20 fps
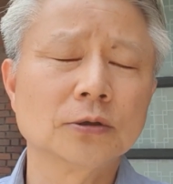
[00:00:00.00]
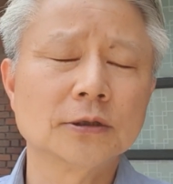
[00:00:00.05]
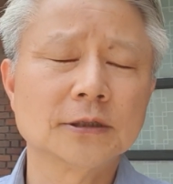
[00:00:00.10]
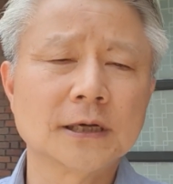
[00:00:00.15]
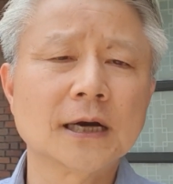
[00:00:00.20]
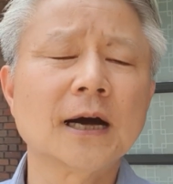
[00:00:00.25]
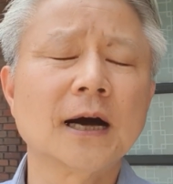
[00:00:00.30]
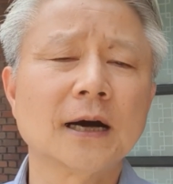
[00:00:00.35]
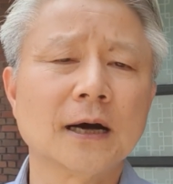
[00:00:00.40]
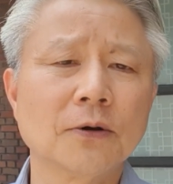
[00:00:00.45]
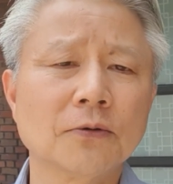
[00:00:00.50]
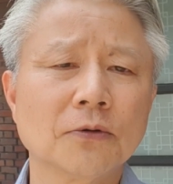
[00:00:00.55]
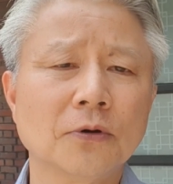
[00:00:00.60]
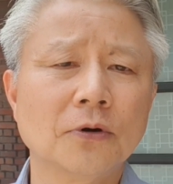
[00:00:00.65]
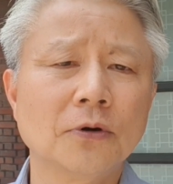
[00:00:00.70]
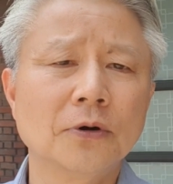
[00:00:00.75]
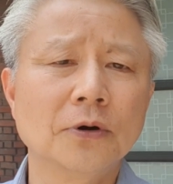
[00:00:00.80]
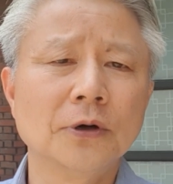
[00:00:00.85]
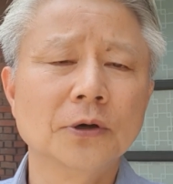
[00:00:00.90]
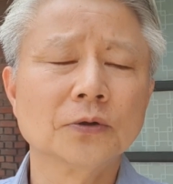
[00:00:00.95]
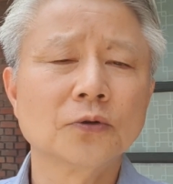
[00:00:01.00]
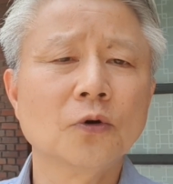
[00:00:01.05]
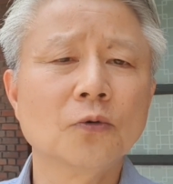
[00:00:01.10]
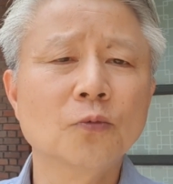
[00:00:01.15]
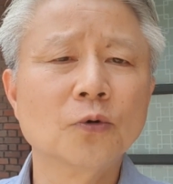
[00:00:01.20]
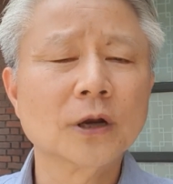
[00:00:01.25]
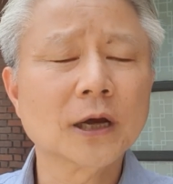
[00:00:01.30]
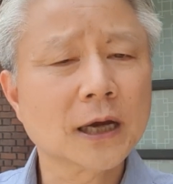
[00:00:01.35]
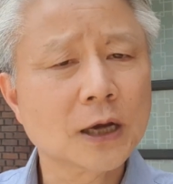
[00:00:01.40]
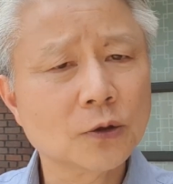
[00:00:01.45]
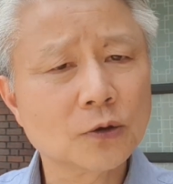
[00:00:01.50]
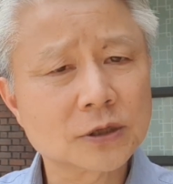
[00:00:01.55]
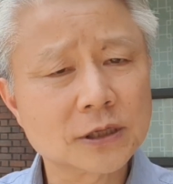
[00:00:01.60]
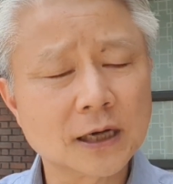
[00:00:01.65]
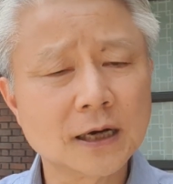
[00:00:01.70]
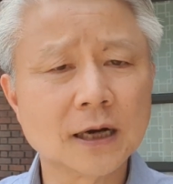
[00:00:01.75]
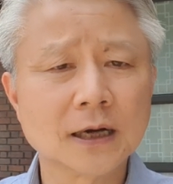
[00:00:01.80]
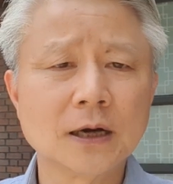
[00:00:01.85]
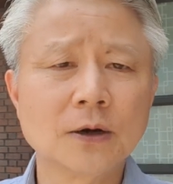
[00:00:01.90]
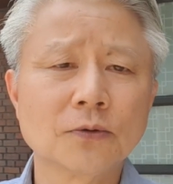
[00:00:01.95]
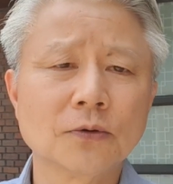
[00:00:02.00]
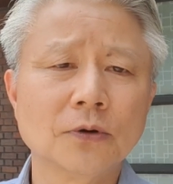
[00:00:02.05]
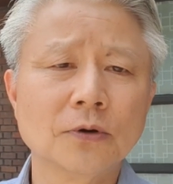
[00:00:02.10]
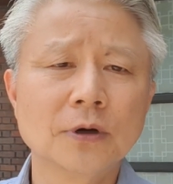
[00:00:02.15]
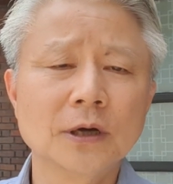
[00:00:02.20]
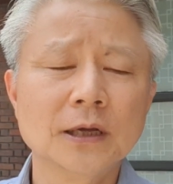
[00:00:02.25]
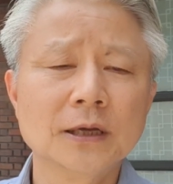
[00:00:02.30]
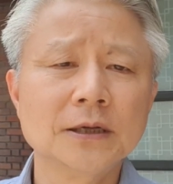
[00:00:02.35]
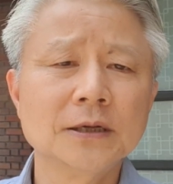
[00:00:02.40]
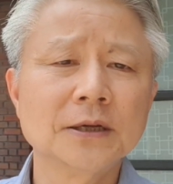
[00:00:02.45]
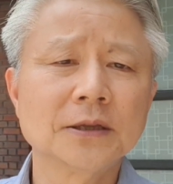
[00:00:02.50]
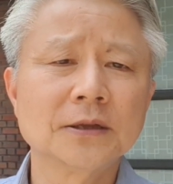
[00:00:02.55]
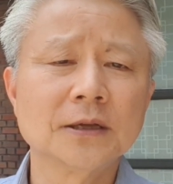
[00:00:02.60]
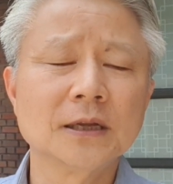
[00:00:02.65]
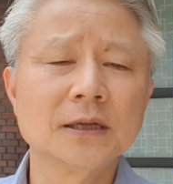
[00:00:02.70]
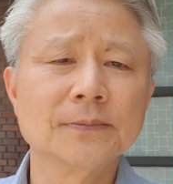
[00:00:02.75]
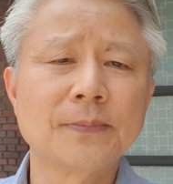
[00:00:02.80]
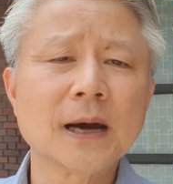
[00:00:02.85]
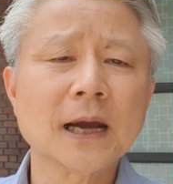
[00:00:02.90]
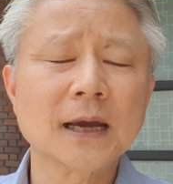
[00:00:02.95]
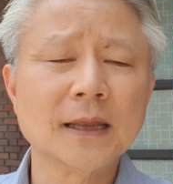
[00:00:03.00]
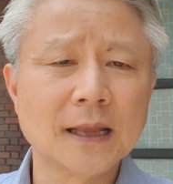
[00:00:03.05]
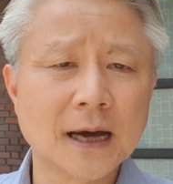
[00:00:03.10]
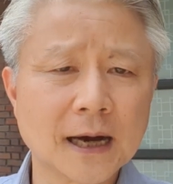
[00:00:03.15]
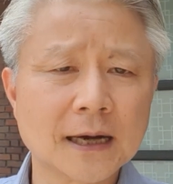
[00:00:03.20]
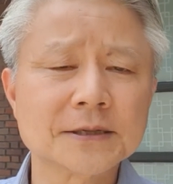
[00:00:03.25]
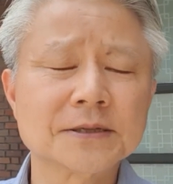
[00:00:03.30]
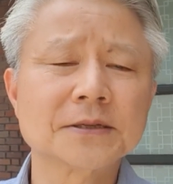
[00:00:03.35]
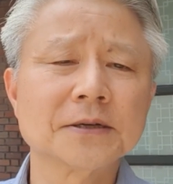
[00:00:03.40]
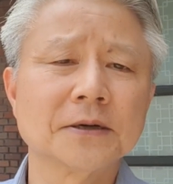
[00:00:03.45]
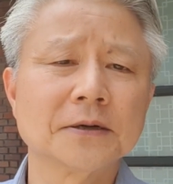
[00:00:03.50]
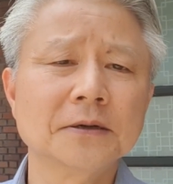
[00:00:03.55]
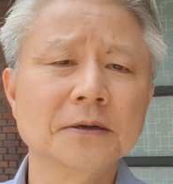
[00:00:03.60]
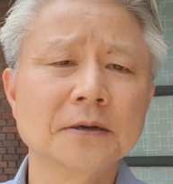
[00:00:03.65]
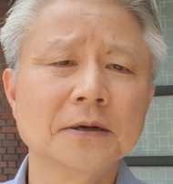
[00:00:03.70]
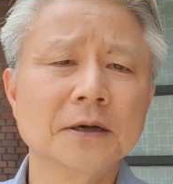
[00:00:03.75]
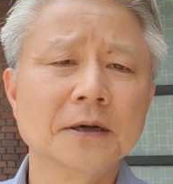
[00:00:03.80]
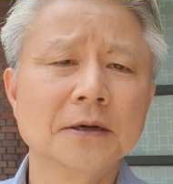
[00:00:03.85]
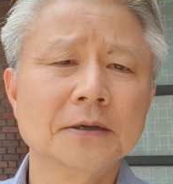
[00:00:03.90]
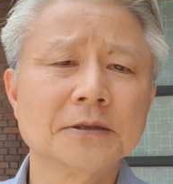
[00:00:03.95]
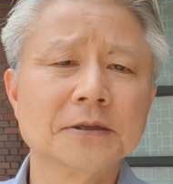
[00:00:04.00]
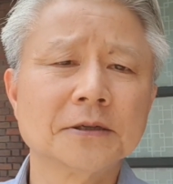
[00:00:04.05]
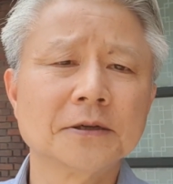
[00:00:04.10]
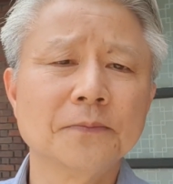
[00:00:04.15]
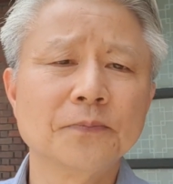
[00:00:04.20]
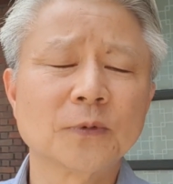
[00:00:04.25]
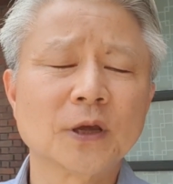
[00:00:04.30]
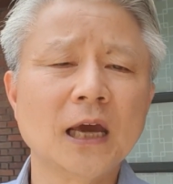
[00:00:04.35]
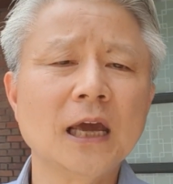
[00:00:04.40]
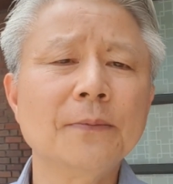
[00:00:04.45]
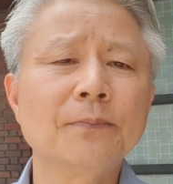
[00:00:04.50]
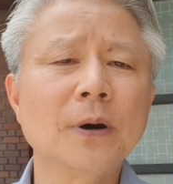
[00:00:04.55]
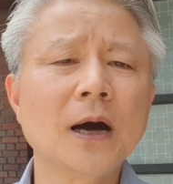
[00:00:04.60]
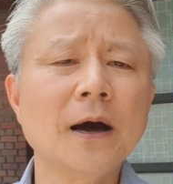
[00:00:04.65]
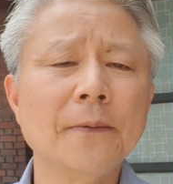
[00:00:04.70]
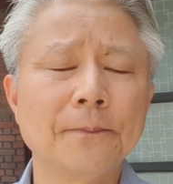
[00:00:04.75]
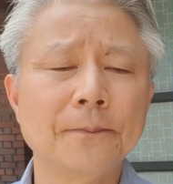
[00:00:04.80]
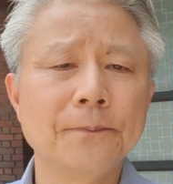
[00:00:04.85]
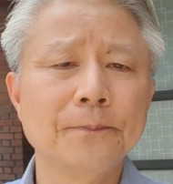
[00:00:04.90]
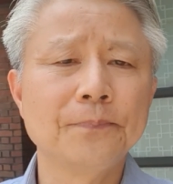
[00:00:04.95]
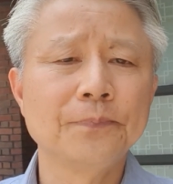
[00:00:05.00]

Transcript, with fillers: 장악하고 또 문화계도 장악하고 이것들이 이제 밖에 나가서 지금 K-팝,